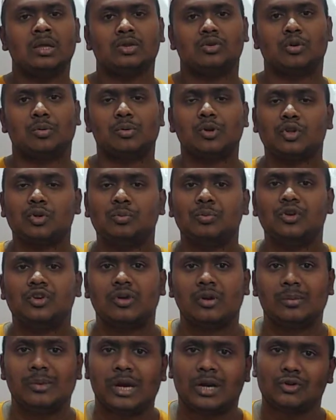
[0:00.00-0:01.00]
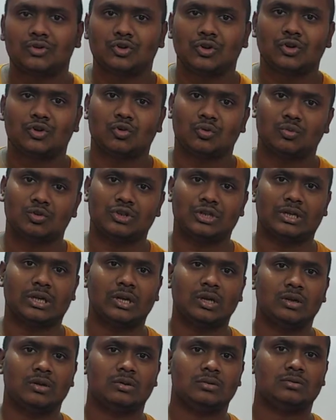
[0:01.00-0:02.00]
তো প্রথম বিষয়ে আমরা আলোচনা করব যেটা
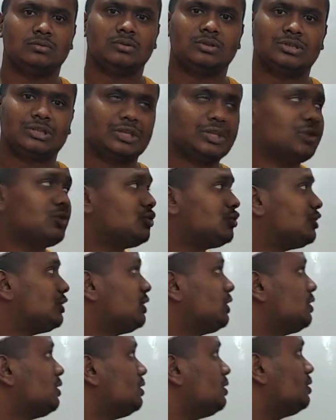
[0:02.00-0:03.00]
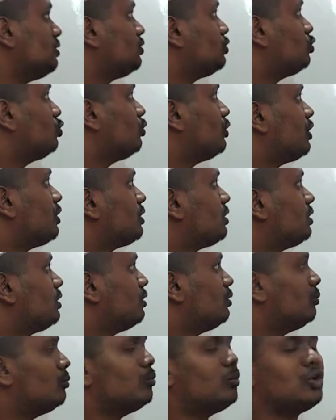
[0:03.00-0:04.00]
সেটা হচ্ছে তড়িৎ
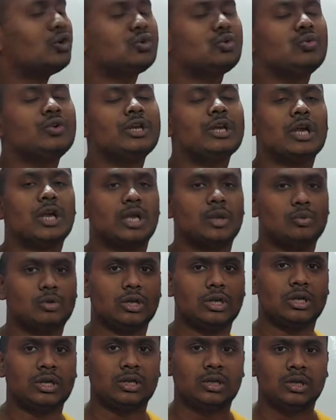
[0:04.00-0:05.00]
বর্তনী কাকে বলে